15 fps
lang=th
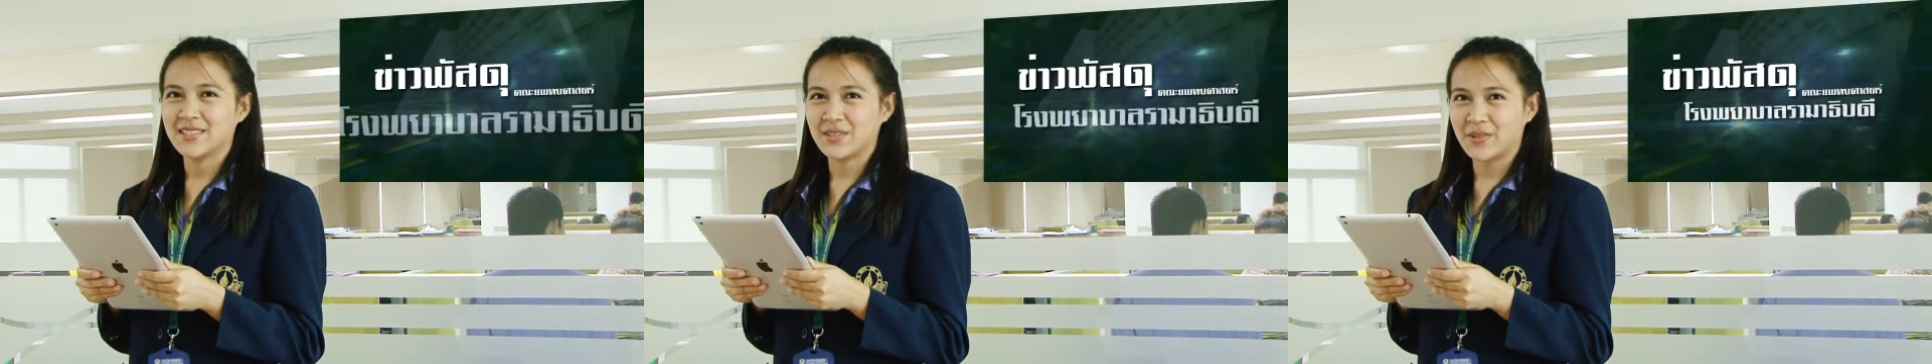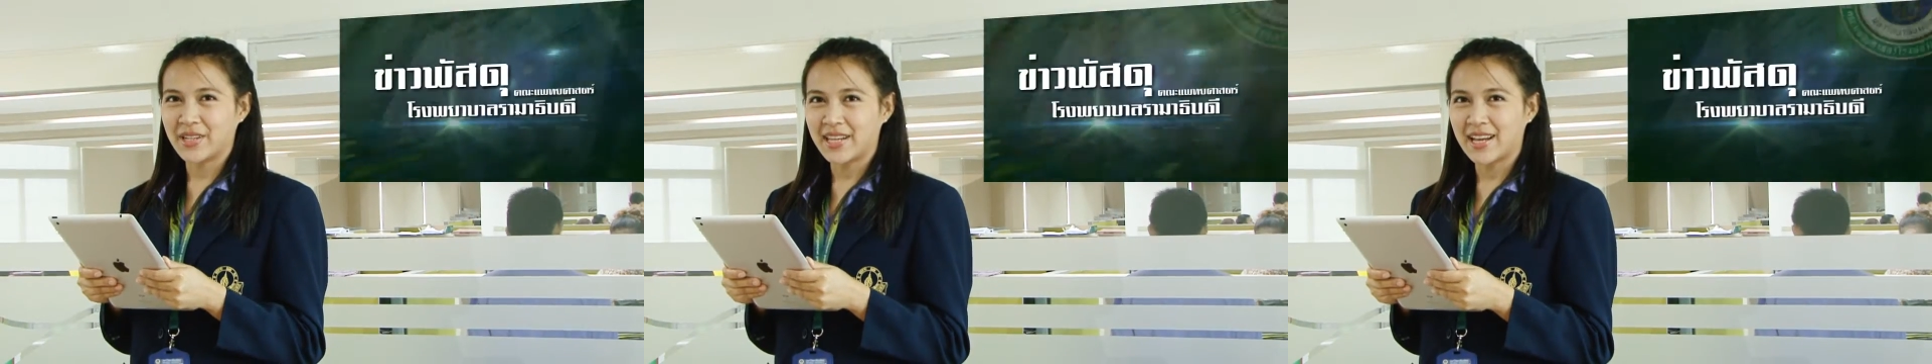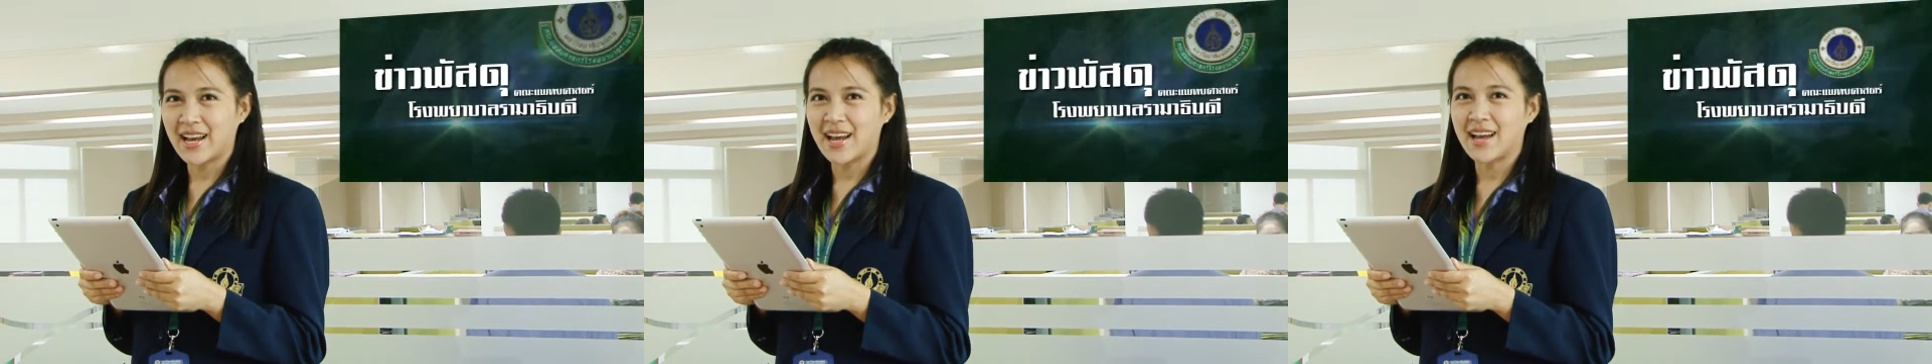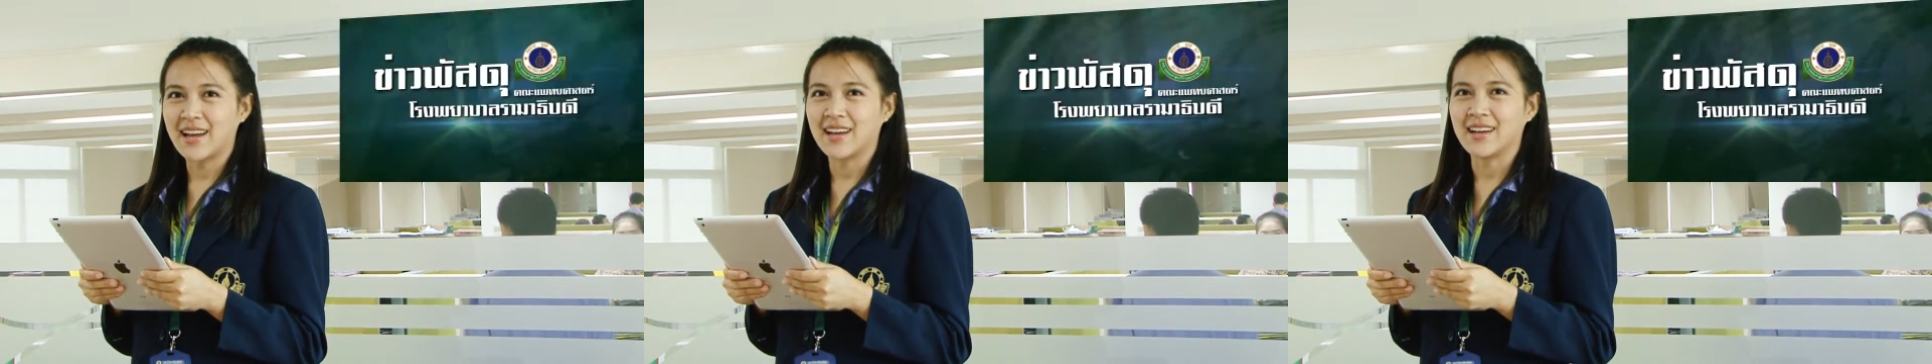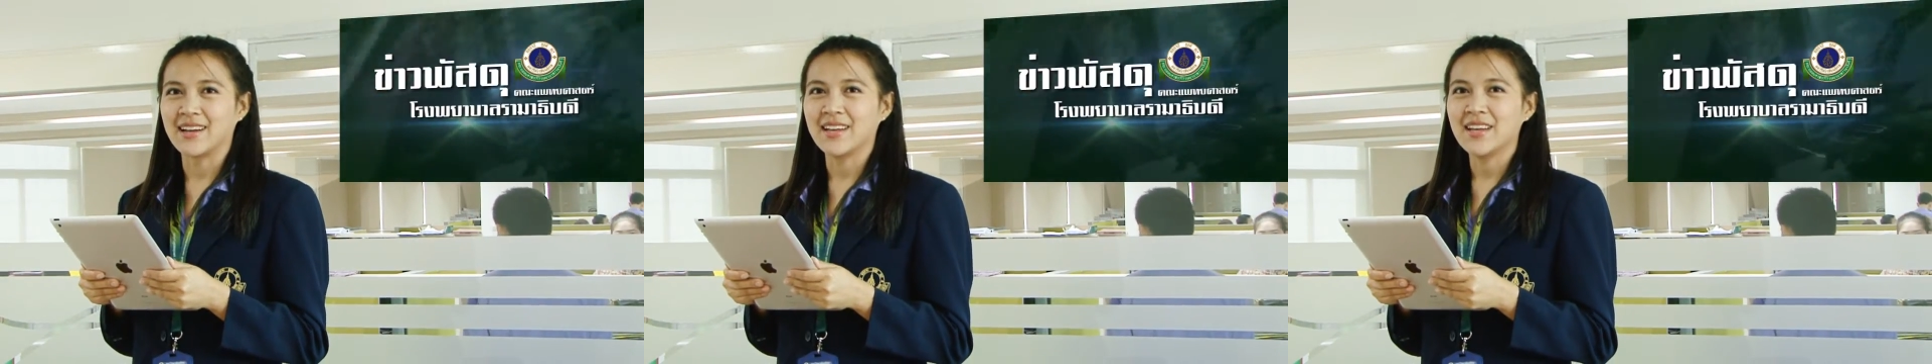สวัสดีค่ะ
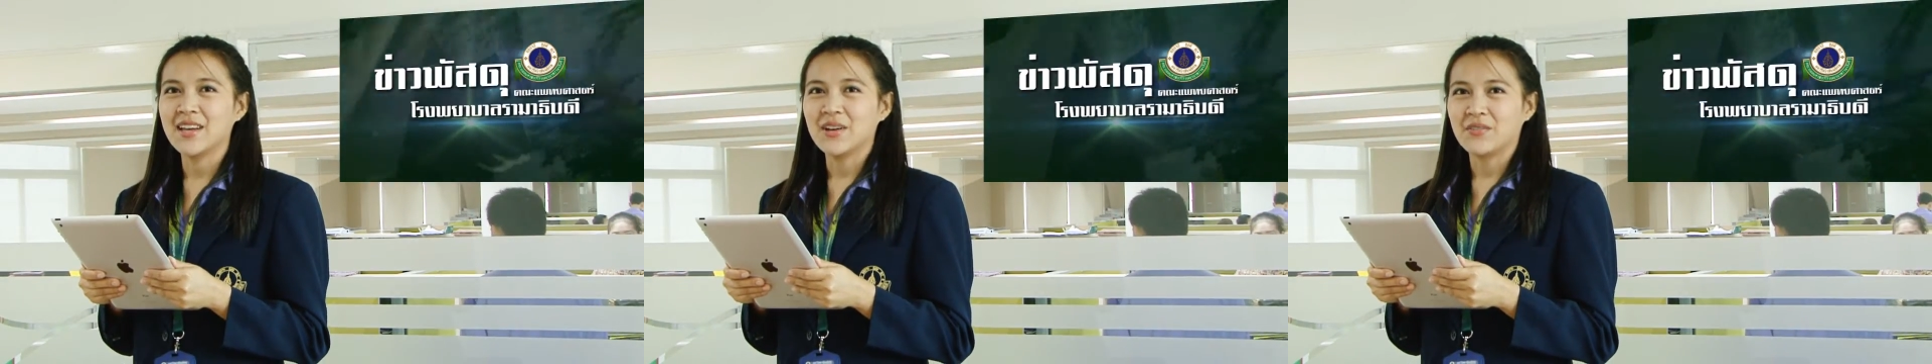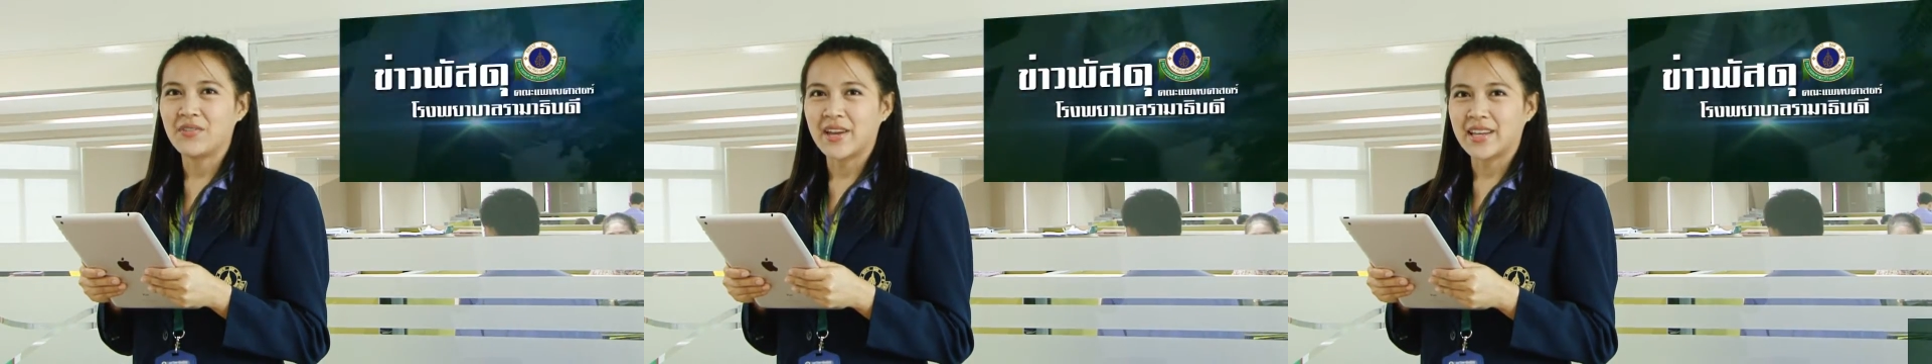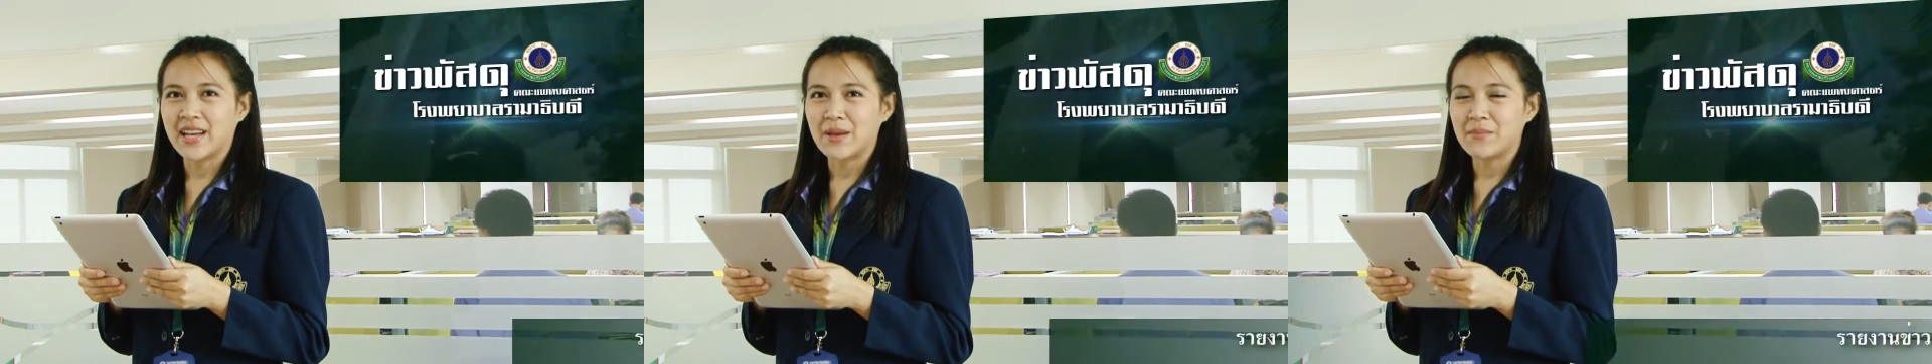ฝ่าย